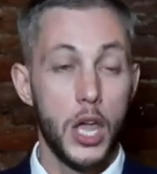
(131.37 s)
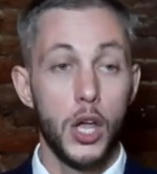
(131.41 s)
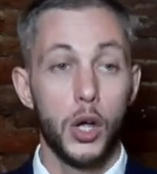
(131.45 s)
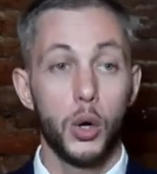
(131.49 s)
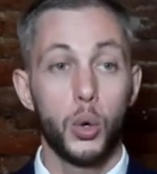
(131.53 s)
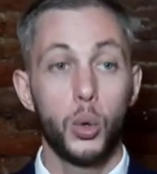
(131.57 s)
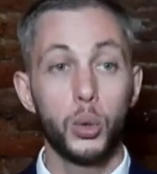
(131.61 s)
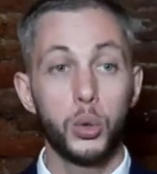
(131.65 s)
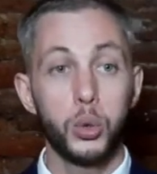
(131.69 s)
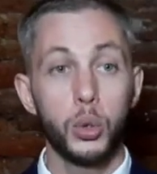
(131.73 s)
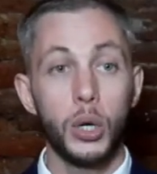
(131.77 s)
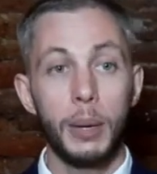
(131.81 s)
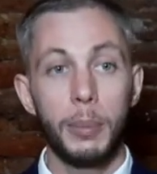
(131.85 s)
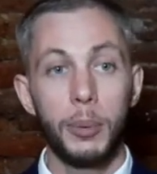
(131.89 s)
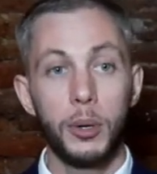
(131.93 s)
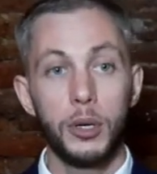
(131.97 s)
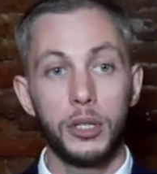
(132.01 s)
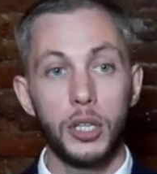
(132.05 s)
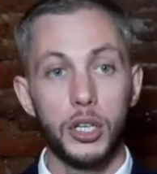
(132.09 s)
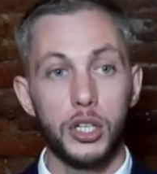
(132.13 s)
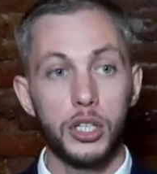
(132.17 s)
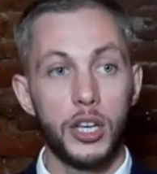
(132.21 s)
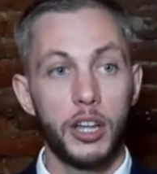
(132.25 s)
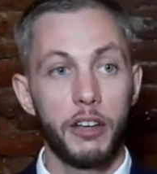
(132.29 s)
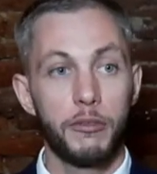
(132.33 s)
Kultura
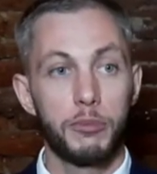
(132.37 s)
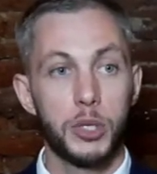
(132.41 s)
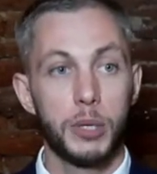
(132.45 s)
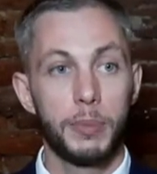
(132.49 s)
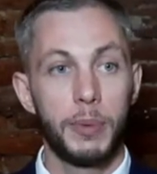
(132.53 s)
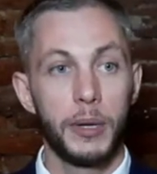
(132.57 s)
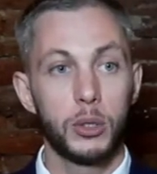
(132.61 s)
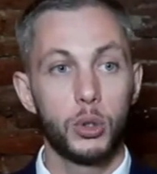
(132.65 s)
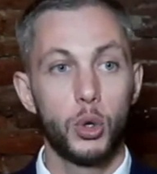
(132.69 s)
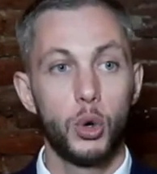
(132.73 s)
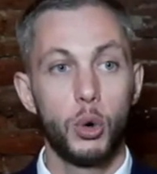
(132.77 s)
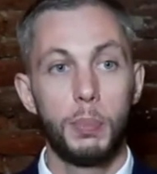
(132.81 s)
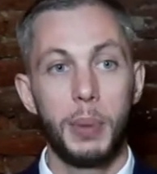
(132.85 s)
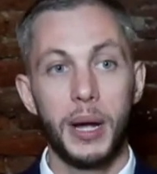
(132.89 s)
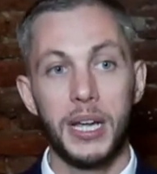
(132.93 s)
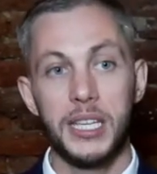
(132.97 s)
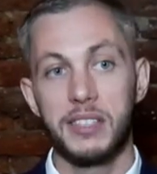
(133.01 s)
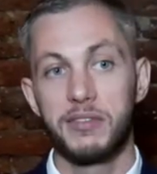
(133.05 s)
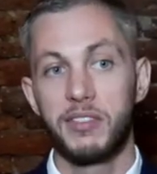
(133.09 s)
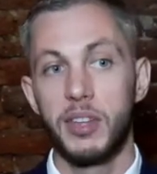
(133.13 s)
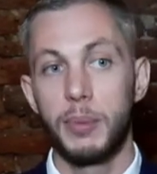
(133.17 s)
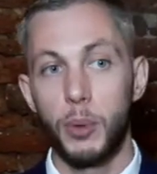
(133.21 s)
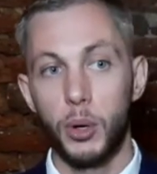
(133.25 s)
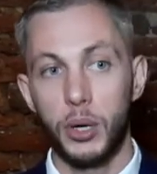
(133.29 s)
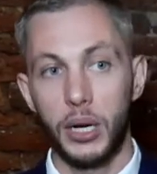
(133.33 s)
polityczna w przypadku
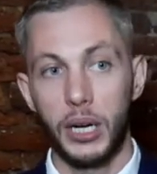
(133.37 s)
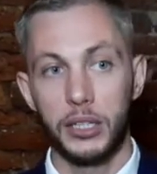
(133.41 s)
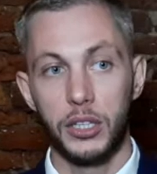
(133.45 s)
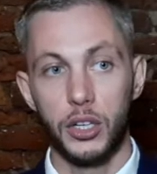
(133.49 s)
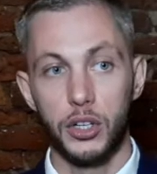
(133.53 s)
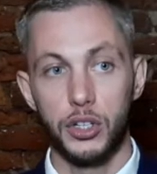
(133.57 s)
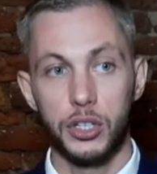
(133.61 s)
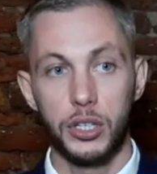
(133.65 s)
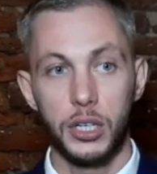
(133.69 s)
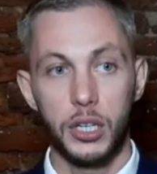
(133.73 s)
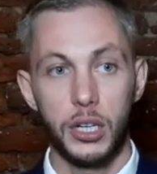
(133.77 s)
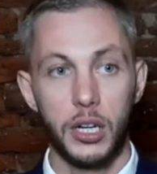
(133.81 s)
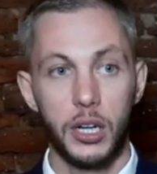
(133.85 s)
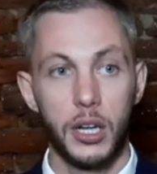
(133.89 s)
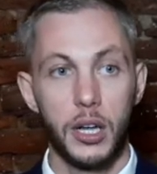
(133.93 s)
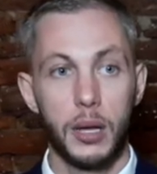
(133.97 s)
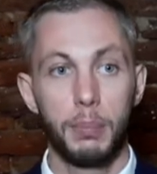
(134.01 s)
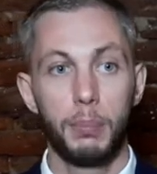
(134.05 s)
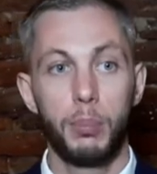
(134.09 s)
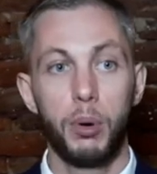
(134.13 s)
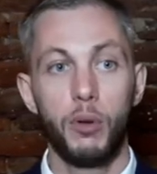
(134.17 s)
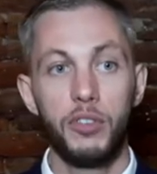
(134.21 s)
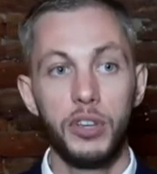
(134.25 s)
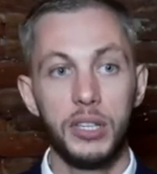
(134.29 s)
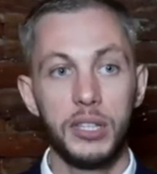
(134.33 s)
państw demokratycznych
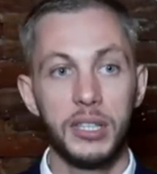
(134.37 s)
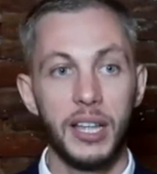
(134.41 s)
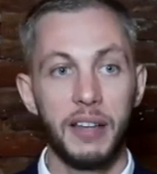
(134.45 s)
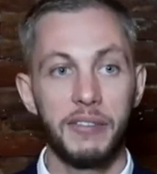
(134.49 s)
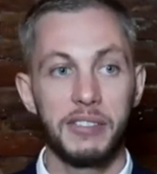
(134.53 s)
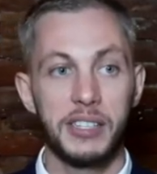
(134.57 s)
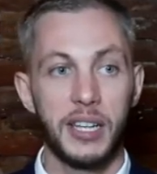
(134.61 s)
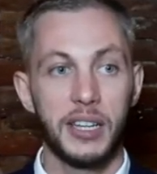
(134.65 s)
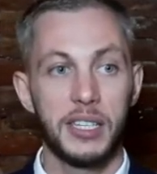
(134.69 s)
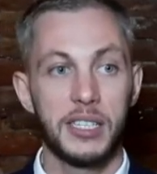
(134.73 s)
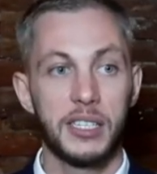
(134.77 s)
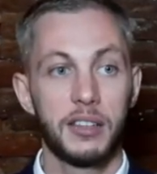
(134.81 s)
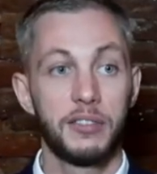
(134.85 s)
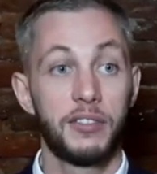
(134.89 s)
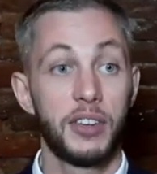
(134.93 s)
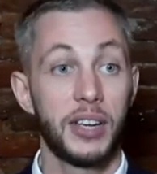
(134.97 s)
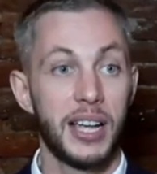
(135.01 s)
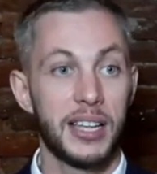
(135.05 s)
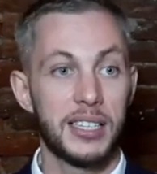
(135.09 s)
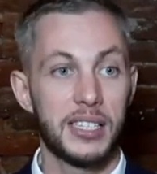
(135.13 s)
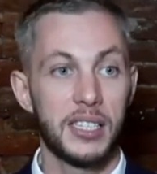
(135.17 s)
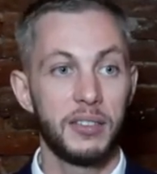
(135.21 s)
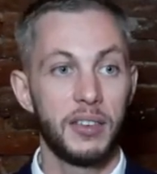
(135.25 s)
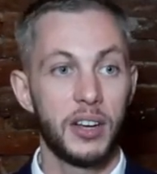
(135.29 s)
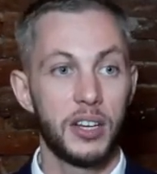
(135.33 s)
powinna
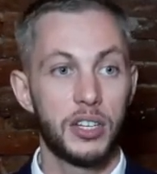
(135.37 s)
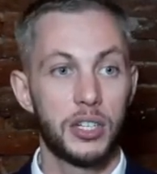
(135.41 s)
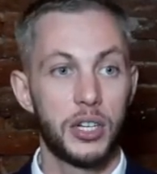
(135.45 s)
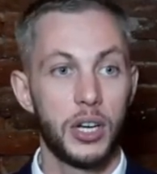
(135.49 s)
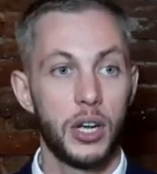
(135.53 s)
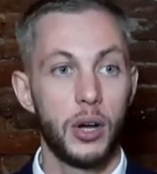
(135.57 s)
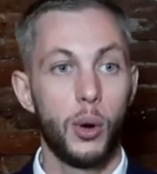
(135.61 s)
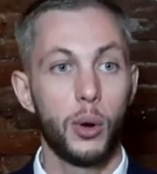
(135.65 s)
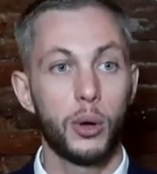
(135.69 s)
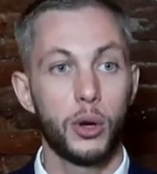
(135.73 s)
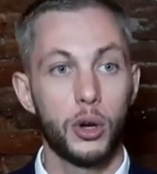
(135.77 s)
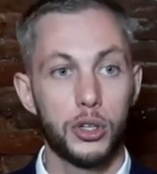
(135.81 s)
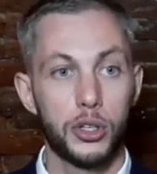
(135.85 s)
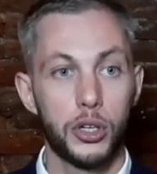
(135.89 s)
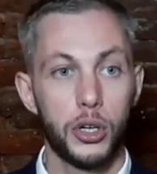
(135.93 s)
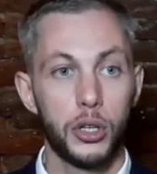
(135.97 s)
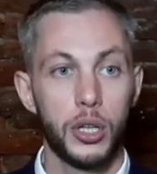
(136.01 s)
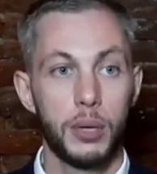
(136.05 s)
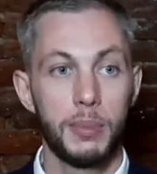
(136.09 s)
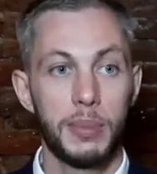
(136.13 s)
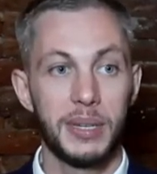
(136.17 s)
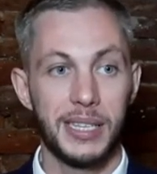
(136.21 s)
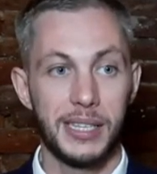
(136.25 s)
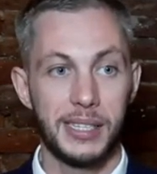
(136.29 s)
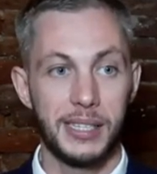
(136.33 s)
wykazywać się
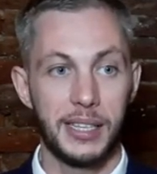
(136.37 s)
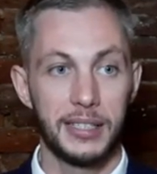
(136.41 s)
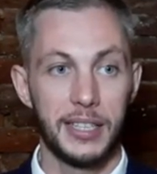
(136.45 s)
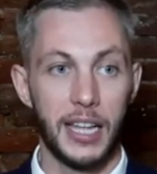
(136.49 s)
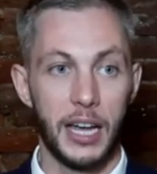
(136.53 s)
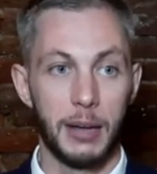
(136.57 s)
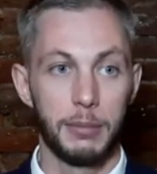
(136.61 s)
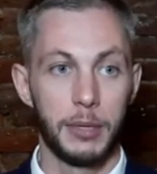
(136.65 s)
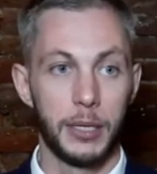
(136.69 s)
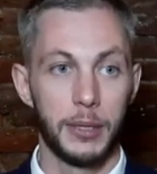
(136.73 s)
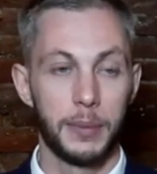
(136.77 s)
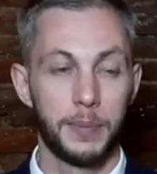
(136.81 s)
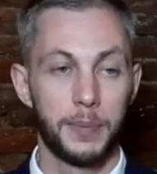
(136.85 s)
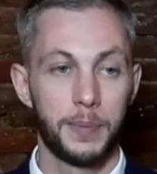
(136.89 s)
określonymi zasadami.